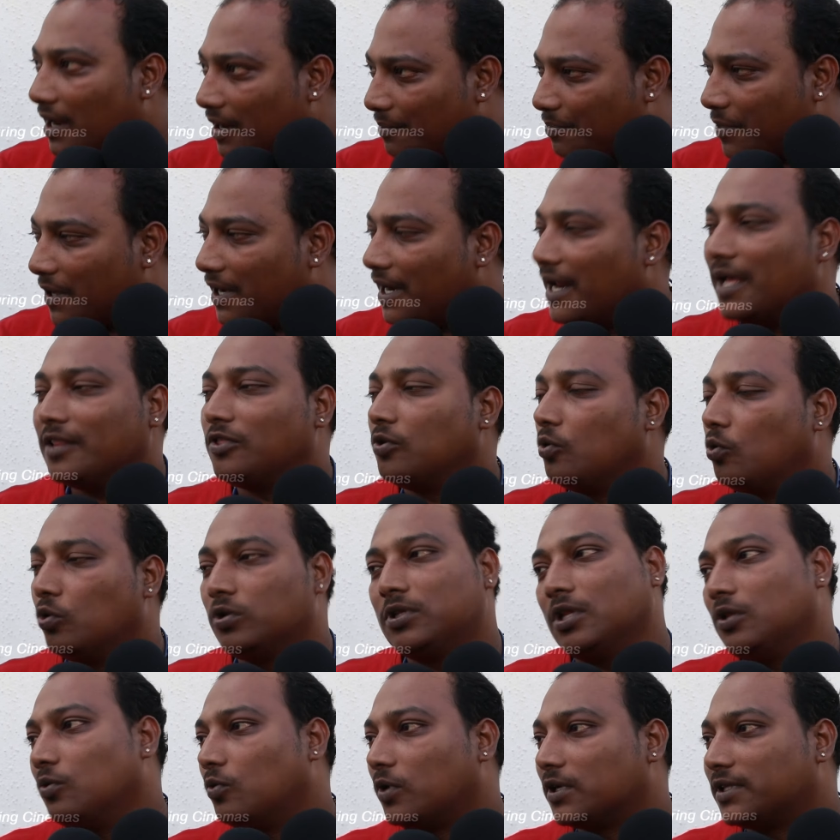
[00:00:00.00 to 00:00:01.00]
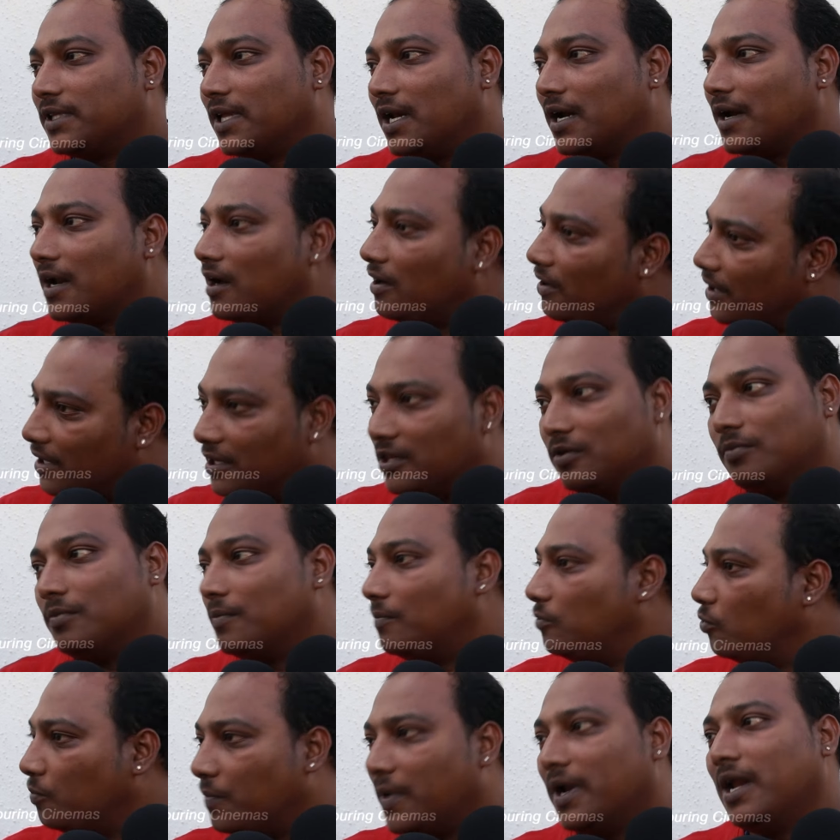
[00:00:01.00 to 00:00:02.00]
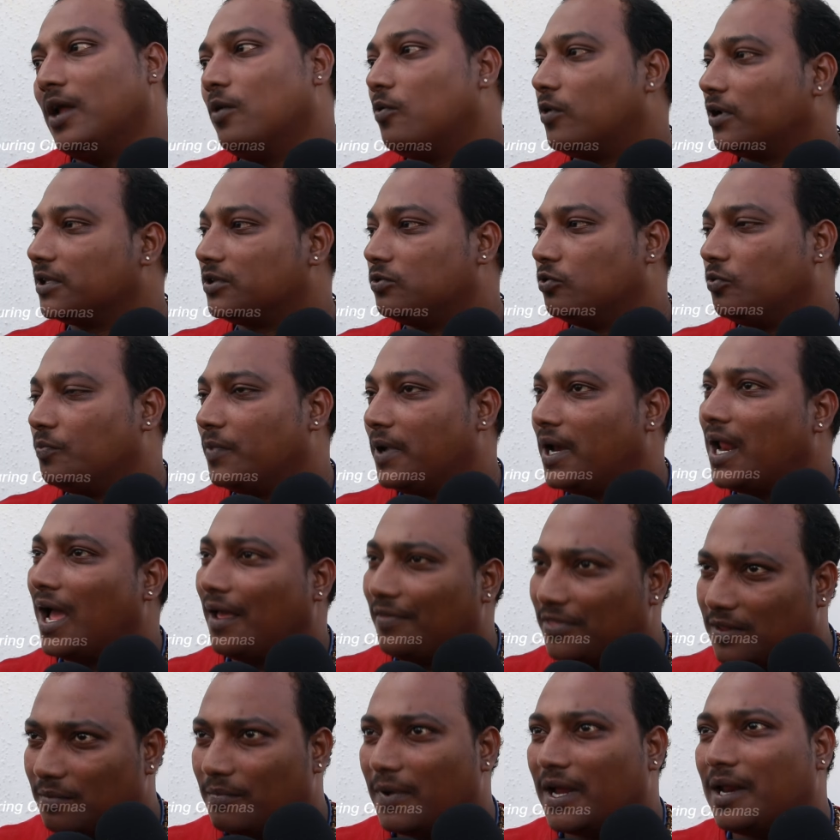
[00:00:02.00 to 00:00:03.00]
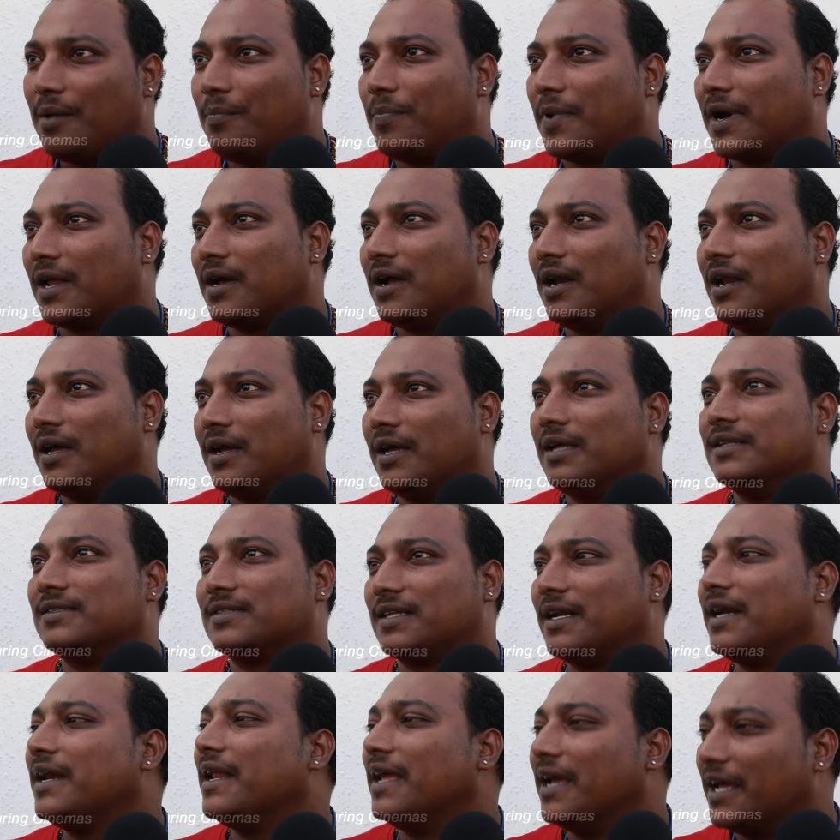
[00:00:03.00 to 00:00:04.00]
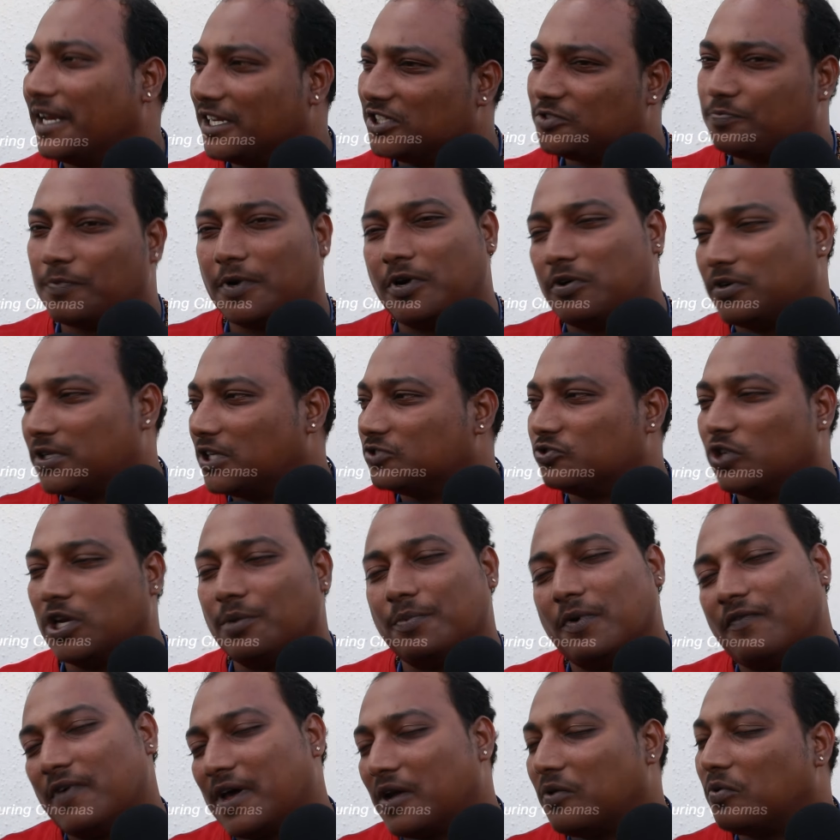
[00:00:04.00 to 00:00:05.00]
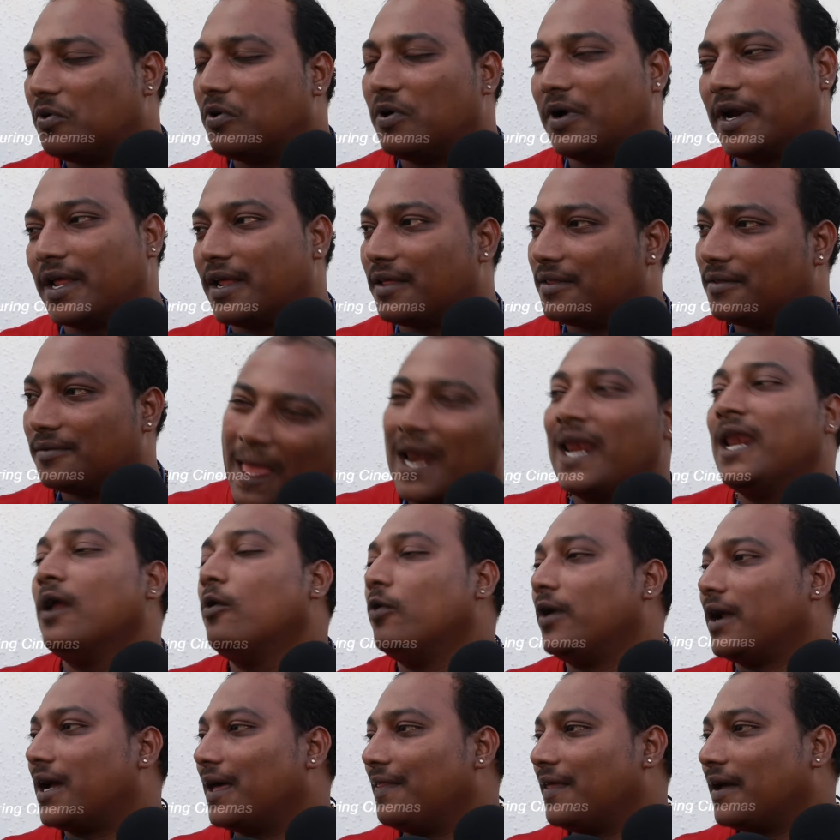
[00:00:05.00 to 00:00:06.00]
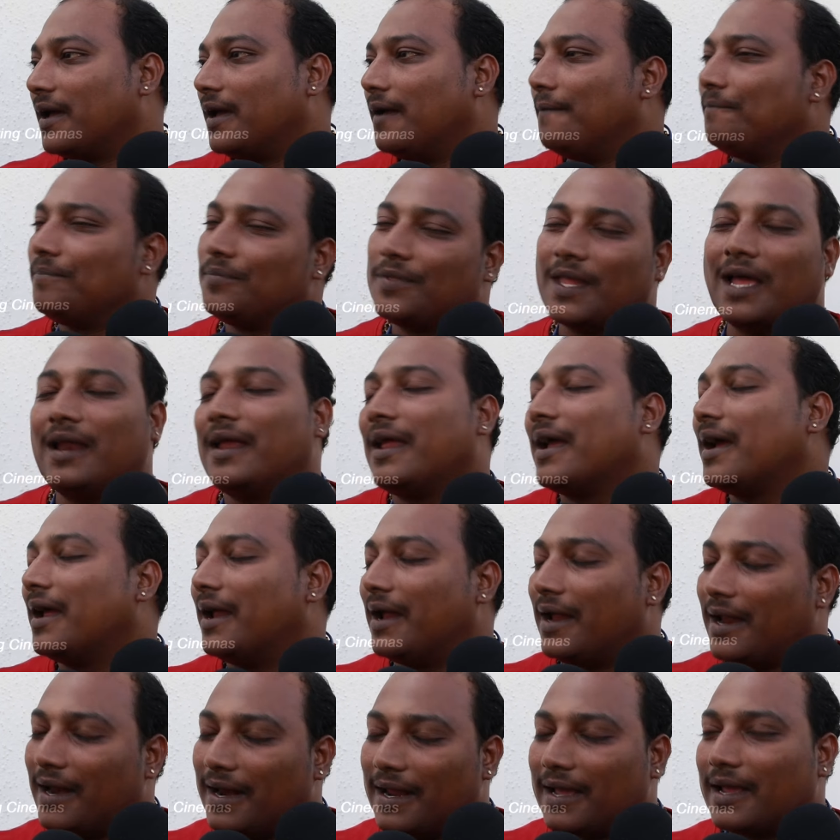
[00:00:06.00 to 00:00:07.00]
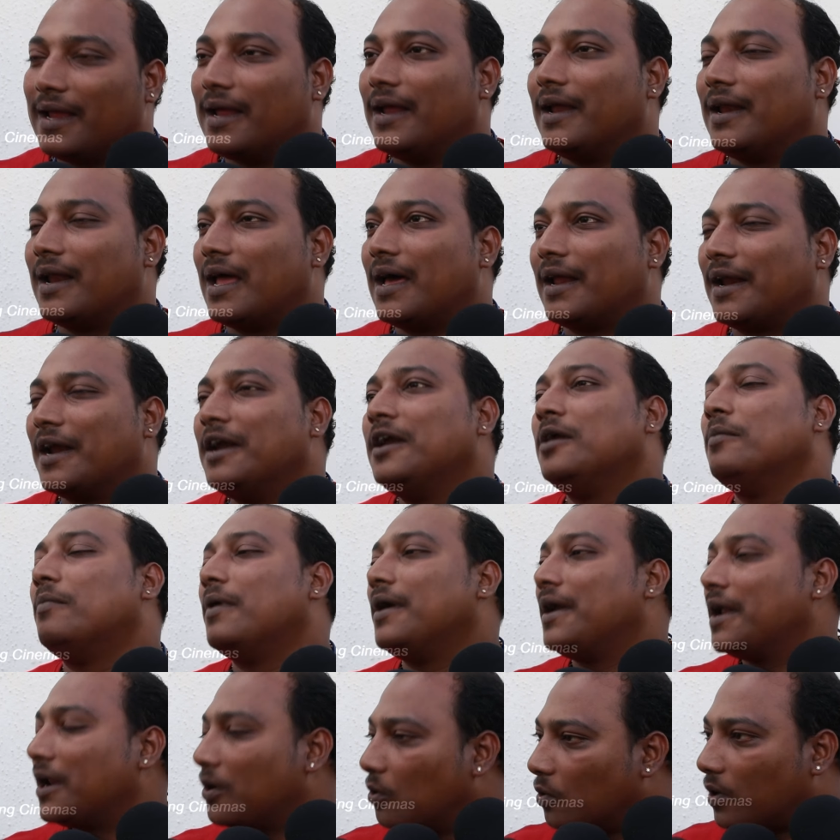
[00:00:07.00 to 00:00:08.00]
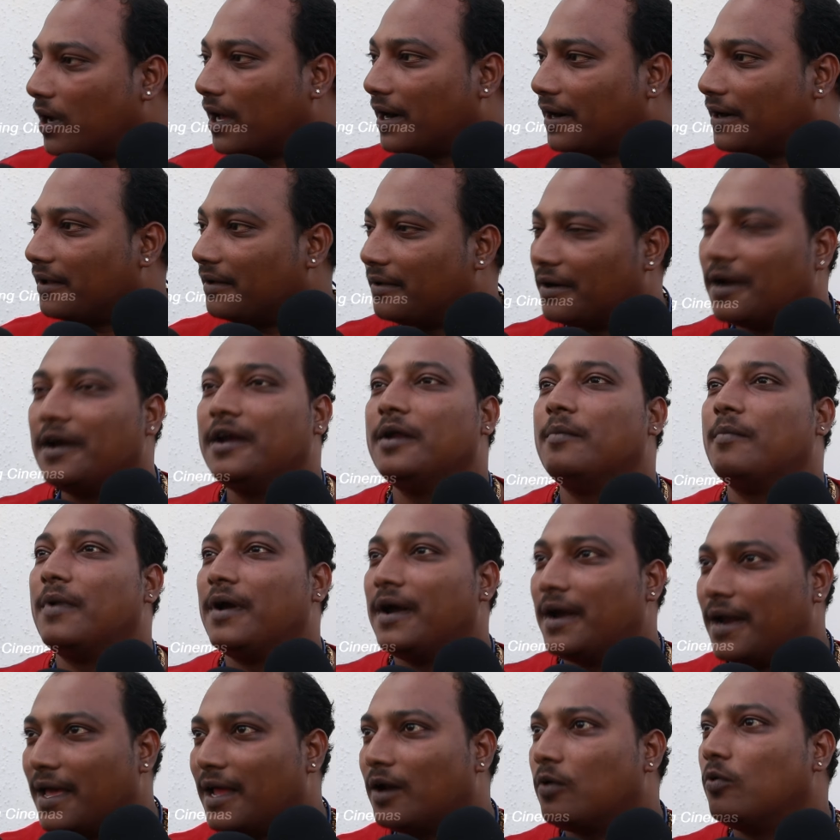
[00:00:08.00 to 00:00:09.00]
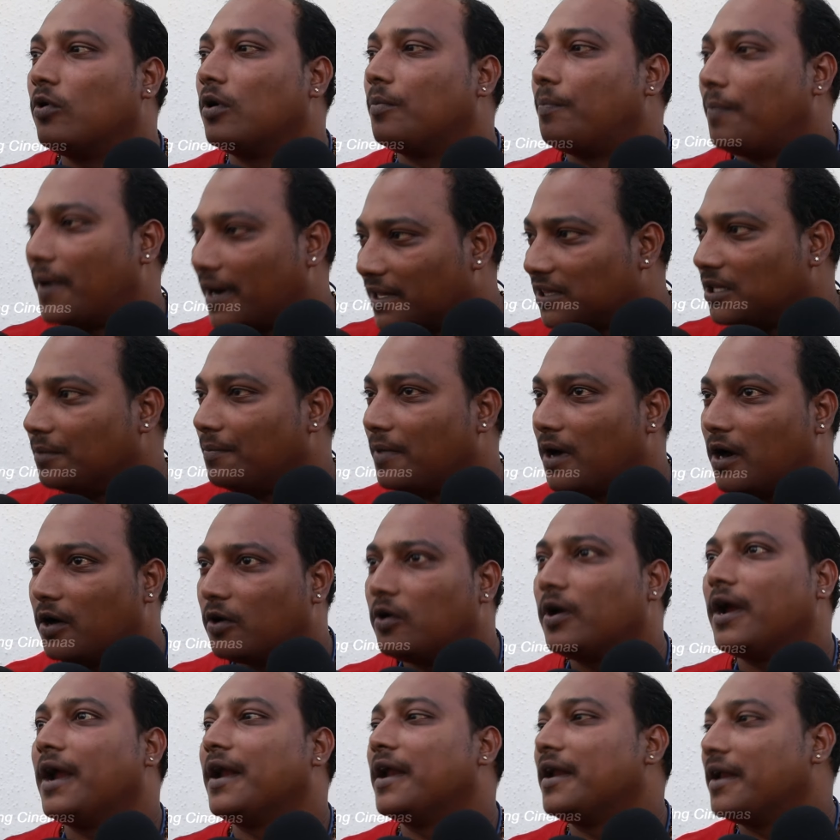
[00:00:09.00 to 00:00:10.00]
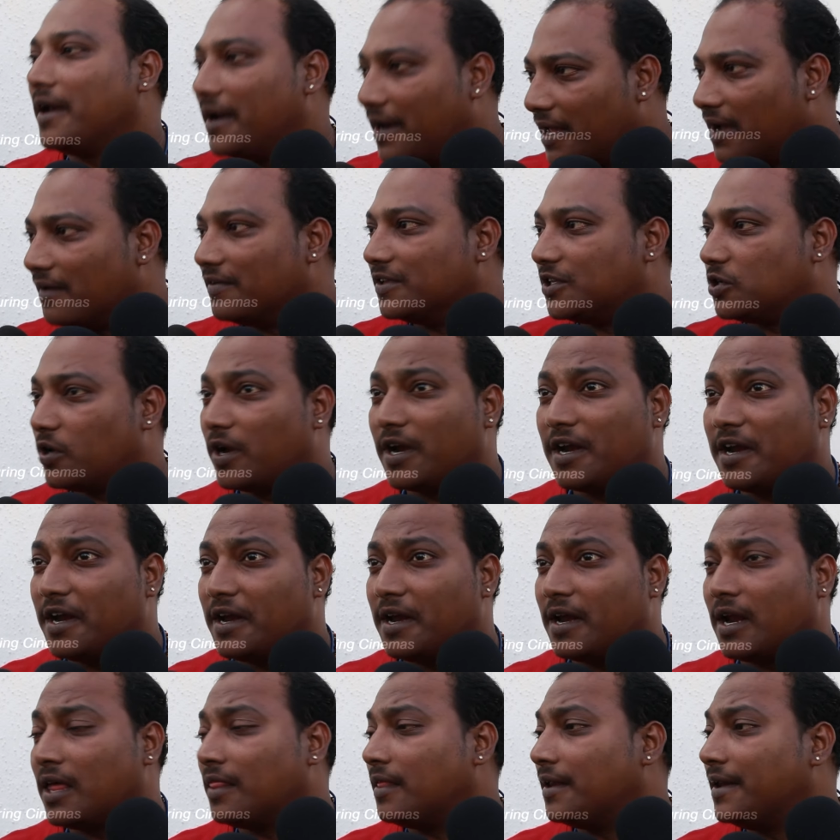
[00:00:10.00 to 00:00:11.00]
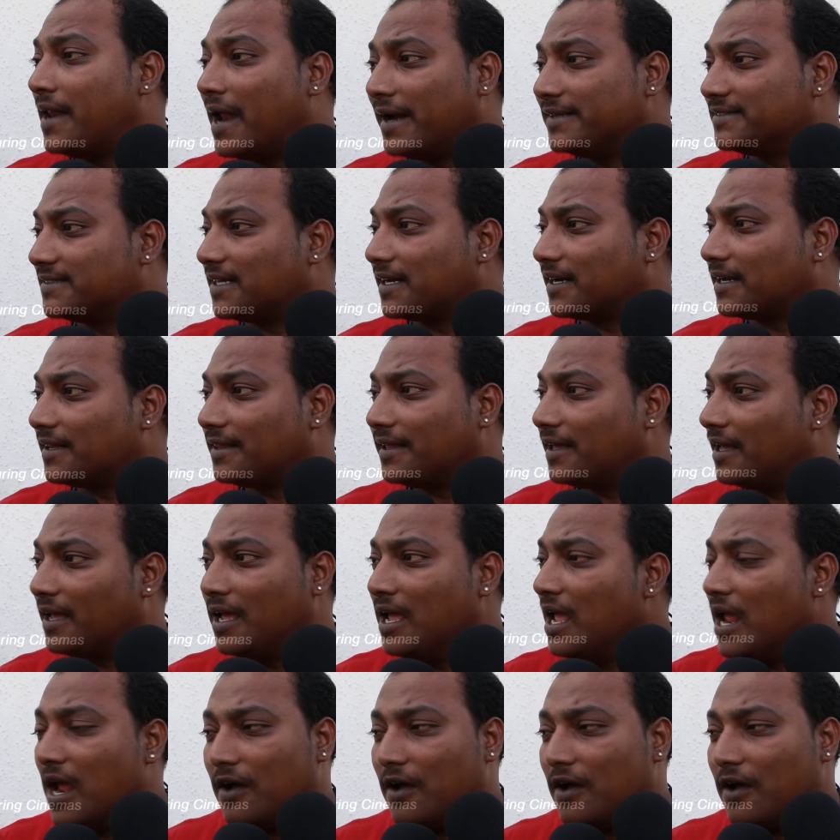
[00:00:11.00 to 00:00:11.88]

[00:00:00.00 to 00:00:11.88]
இப்போ நேற்று கொடுத்தது ஒருத்த இல்லைனாலும் இது உண்மையிலே ஒருத்த உண்மையிலே அந்த மாதிரி படங்களுக்கு ஸ்க்ரீனை இன்க்ரீஸ் பண்ணணும்னு சொல்லிப்பேன் வேறு ஒன்றும் கிடையாது நல்ல ஒரு கதைங்க நான் ஏங்க எனக்கு நான் ரெண்டு மணி நேரம் உட்காறேன் ரெண்டு மணி நேரம் ஒரு படத்தை பார்க்கணும் என்டர்டெய்னிங்காக வச்சுக்கோ என்டர்டெய்னிங்னா அந்த டான்ஸ் ஆடுறது